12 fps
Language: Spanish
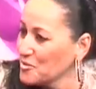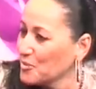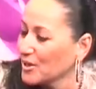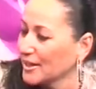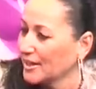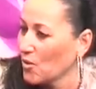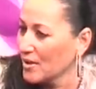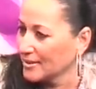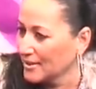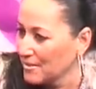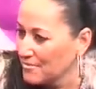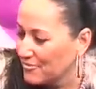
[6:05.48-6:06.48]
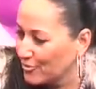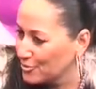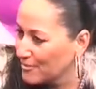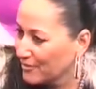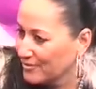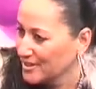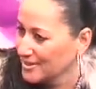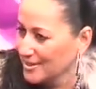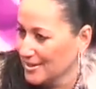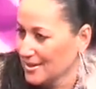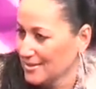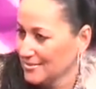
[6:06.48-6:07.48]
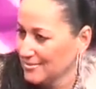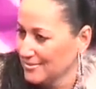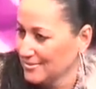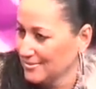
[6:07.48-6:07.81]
porque tengo que estar en forma física. Claro.